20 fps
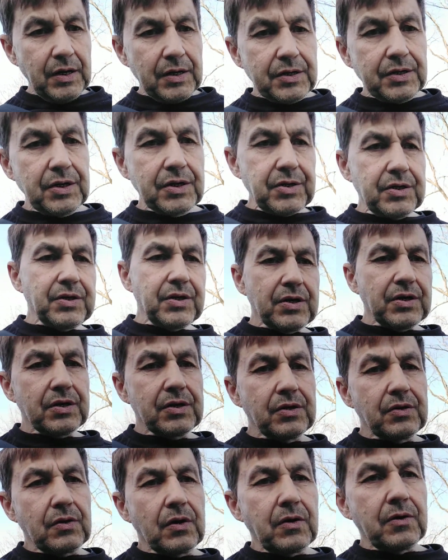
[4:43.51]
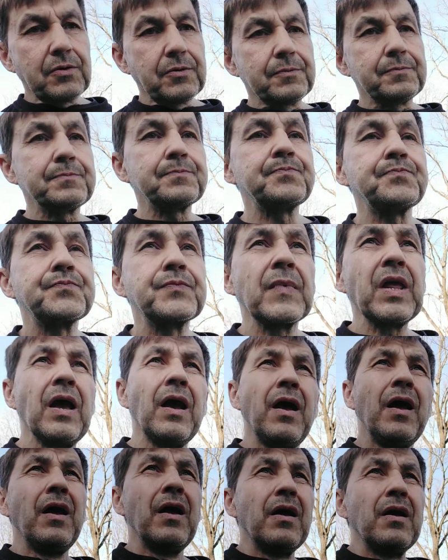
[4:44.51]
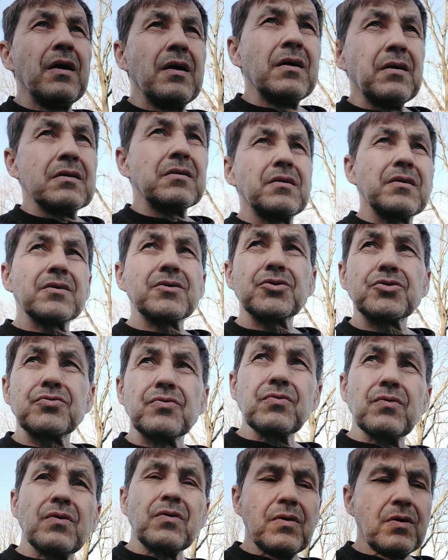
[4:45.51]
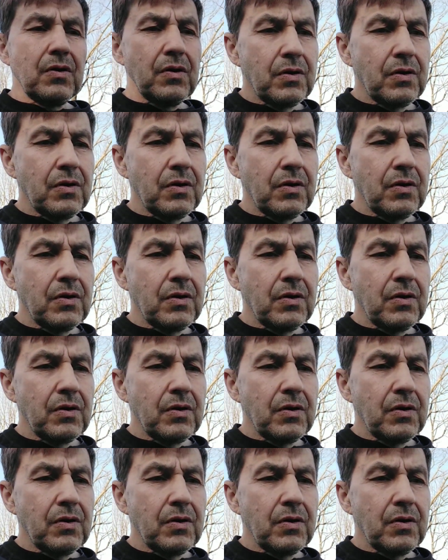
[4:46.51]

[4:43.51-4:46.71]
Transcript: ихнее дело. Так что